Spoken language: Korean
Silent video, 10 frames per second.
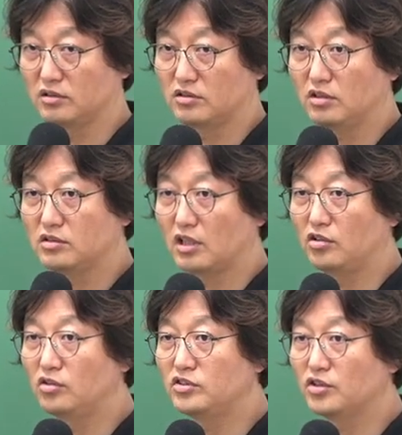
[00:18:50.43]
그죠? 자,
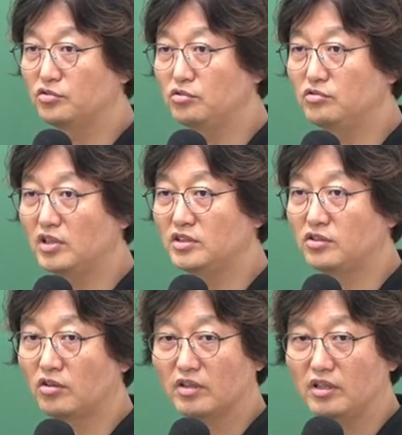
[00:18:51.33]
현재
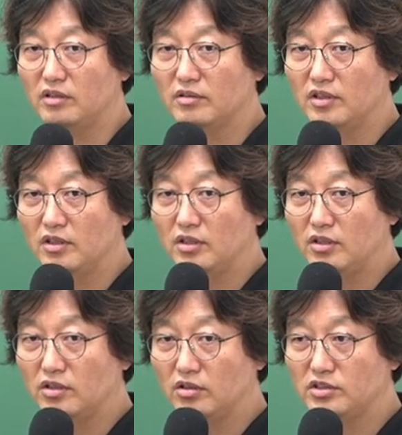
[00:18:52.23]
소유하는 경계요
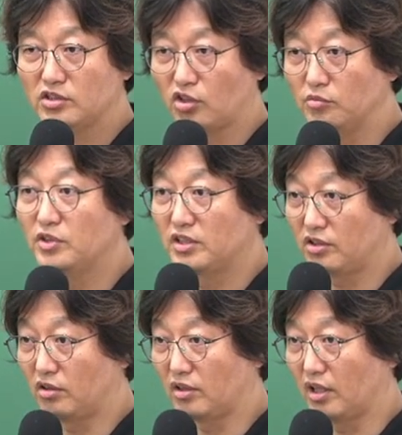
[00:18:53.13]
현재
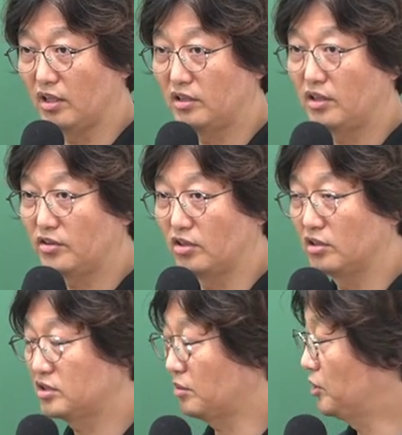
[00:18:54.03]
점유하는 경계에
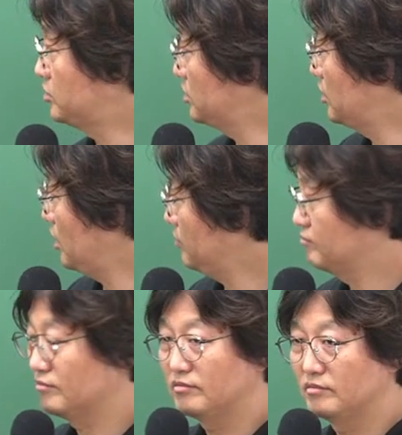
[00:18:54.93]
대해서 자, 며칠 이내?
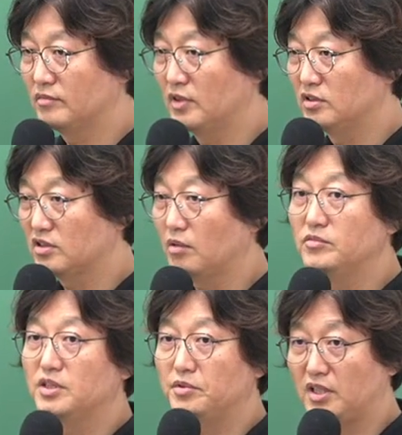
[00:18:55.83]

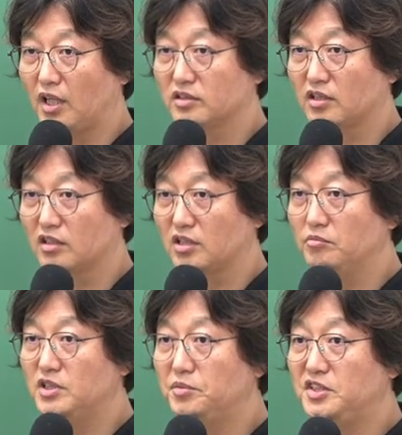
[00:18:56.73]
30일 이내. 자,
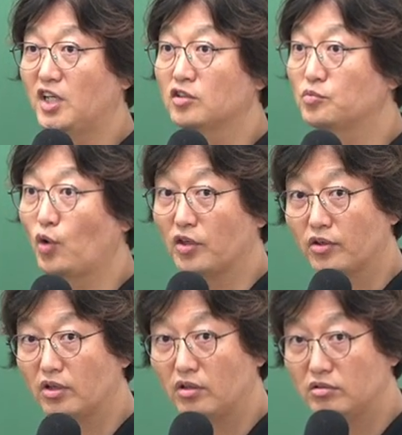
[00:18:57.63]
30 이상급도 안
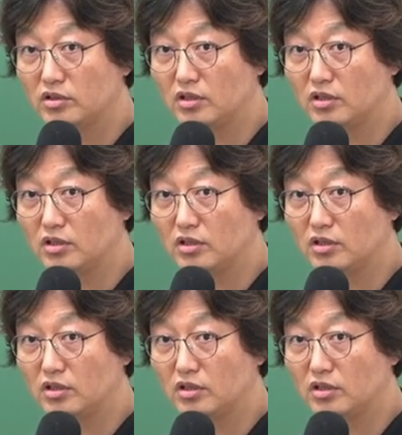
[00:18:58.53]
돼요.